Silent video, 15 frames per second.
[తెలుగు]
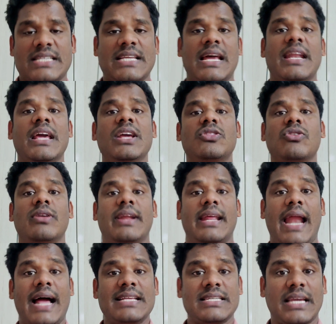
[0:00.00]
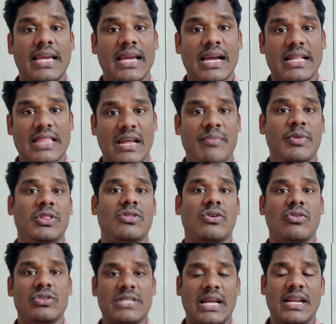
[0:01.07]
తన సన్నిహితుల్ని రాజకీయంగా తన
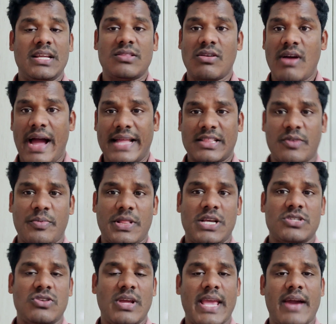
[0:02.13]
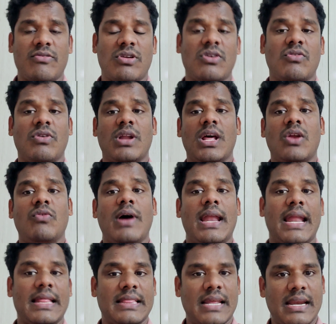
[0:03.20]
మిత్రులు సన్నిహితులు ఆంధ్రప్రదేశ్లో ఎవరెవరు ఉన్నారో
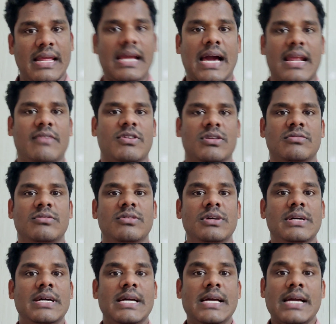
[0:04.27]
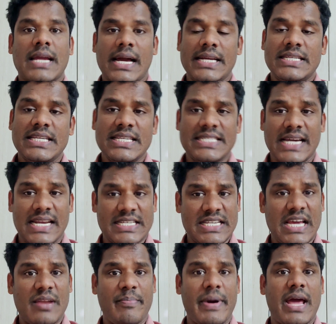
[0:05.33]
వాళ్ళందరినీ కలవడం కలిసి
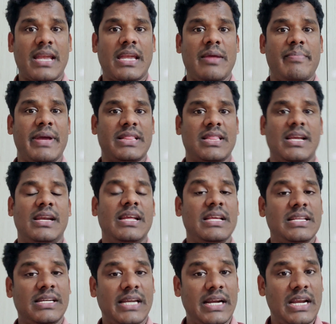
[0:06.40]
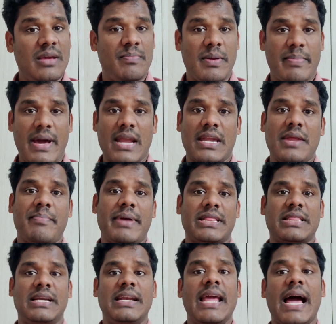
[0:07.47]
జనసేన పార్టీ పెద్దల్ని టీడీపీ పార్టీ
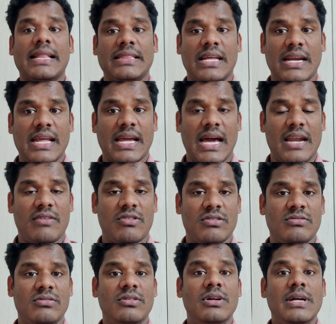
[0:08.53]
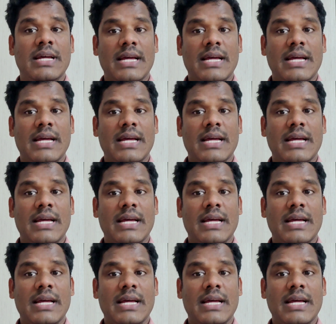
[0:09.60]
పెద్దల్ని అందరినీ కలవడం